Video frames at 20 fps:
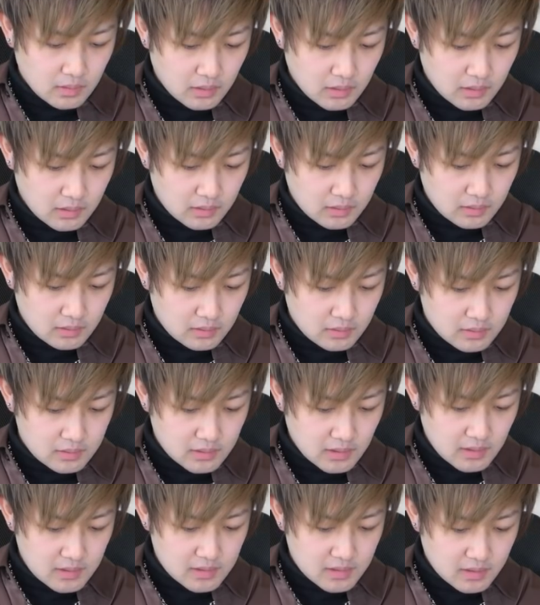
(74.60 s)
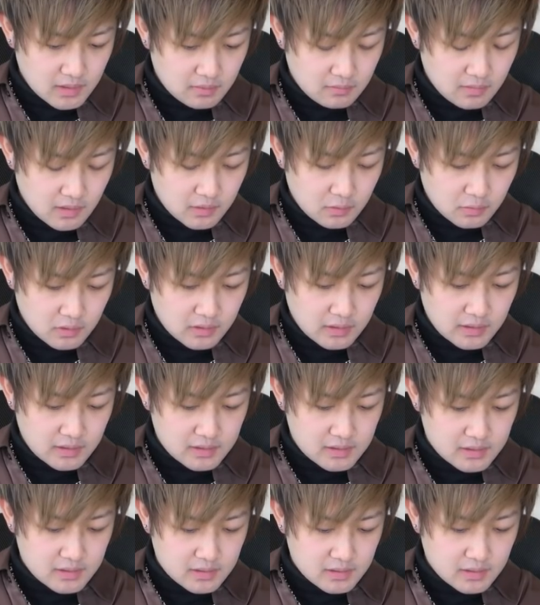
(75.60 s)
はい幸先は良きで
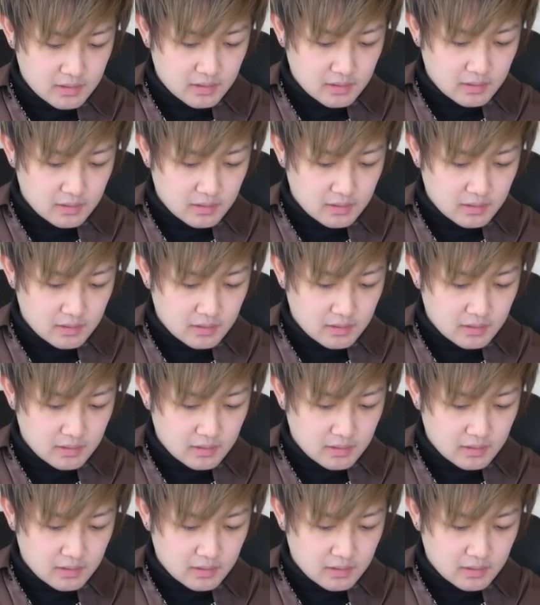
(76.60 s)
す